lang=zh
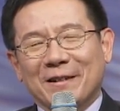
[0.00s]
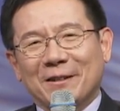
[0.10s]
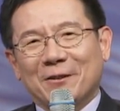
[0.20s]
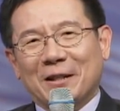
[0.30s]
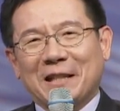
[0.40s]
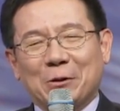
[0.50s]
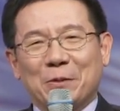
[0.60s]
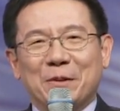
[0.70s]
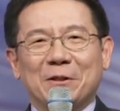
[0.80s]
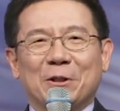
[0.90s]
后来大学
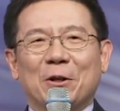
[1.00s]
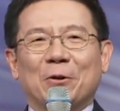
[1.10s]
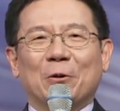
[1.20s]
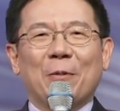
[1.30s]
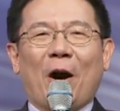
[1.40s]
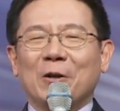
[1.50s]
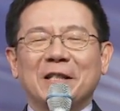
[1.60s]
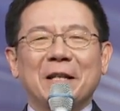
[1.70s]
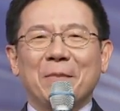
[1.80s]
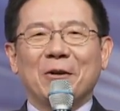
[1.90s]
毕业之后，我们好一阵
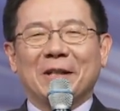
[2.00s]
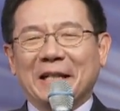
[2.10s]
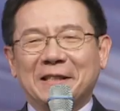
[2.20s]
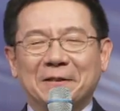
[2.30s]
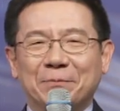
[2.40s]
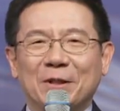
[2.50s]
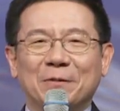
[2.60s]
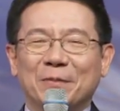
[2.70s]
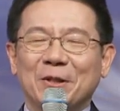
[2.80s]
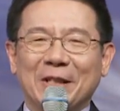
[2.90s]
子没有联系，没有
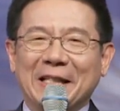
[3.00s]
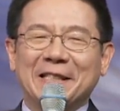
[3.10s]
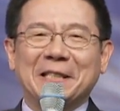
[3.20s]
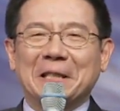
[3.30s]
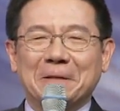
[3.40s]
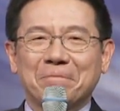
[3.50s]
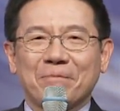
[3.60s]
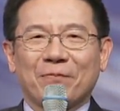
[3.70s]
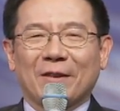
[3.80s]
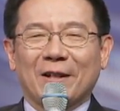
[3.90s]
没有联系了。
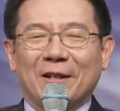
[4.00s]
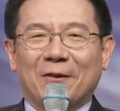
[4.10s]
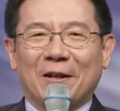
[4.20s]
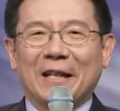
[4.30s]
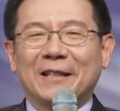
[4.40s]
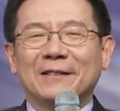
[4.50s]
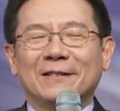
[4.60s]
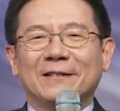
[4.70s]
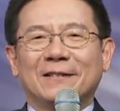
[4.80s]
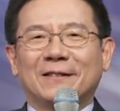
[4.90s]
后来
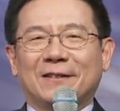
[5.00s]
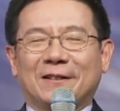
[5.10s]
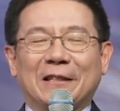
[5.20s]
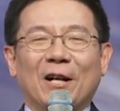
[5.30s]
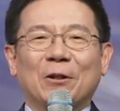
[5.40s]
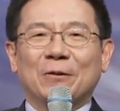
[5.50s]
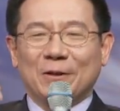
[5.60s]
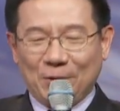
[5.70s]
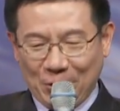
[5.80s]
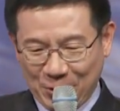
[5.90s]
等到
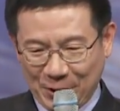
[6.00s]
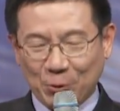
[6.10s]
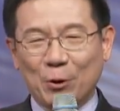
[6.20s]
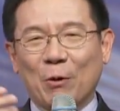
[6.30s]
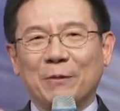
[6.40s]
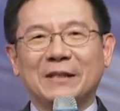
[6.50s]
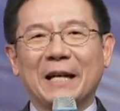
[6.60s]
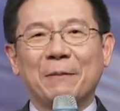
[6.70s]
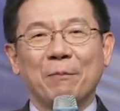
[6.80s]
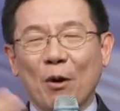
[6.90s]
有机会我们再
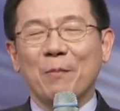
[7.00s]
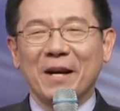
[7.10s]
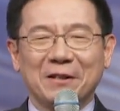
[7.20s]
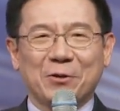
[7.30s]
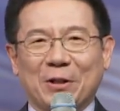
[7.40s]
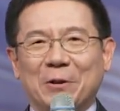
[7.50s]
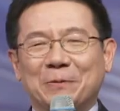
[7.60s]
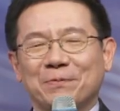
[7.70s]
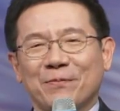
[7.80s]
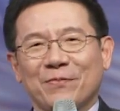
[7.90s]
碰面的时候，
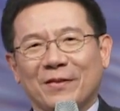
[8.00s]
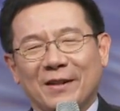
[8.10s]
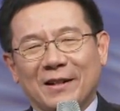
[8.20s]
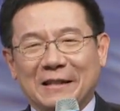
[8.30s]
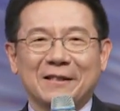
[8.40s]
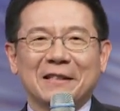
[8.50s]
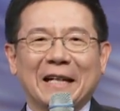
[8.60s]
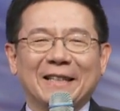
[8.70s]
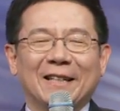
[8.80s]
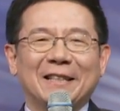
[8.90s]
很自然
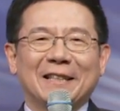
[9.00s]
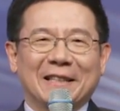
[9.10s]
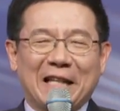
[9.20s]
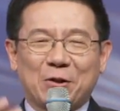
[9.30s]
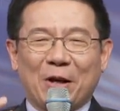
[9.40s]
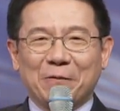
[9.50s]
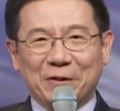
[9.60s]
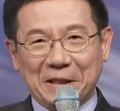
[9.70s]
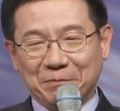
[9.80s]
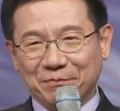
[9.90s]
呢，跟他传福音。